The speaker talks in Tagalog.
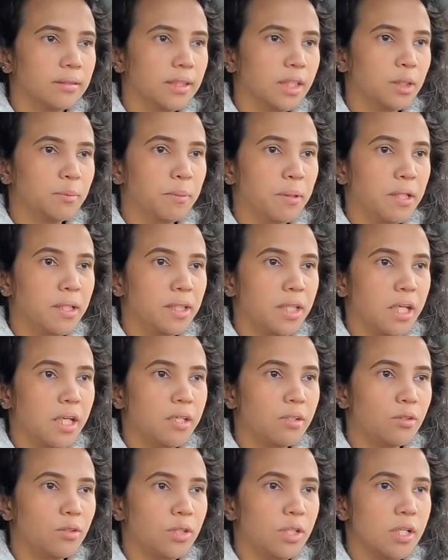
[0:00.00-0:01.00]
Tapos
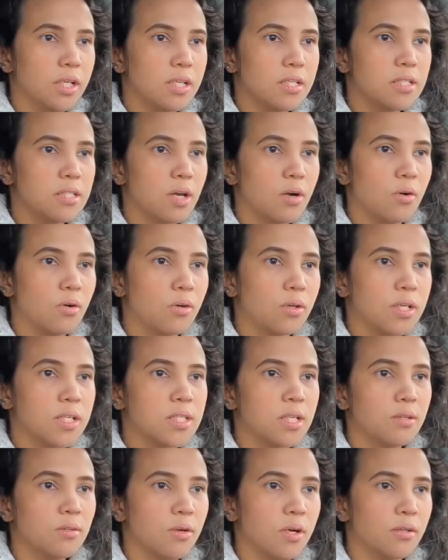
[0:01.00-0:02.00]
pagtingin ko na lang sa
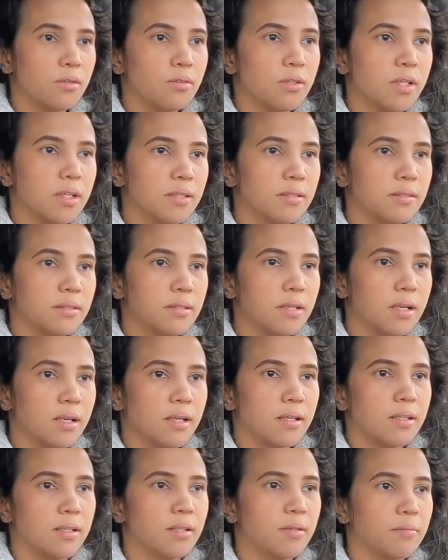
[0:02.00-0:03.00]
oras, ano-ano na.
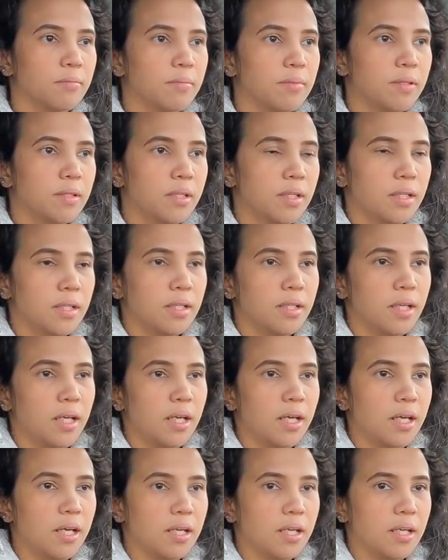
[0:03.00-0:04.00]
Um,
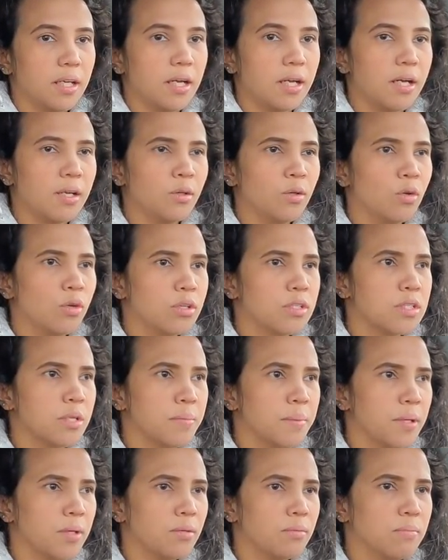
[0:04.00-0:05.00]
anong oras
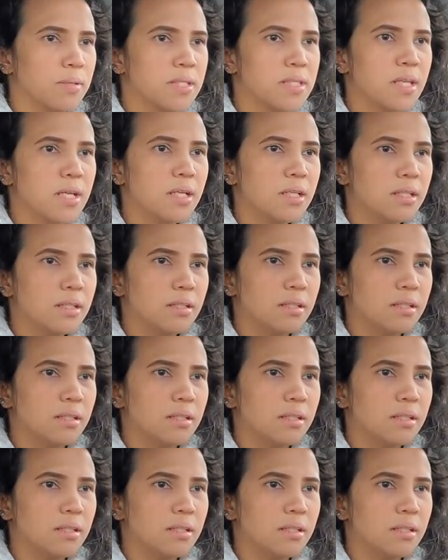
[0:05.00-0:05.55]
na ba yun? Basta.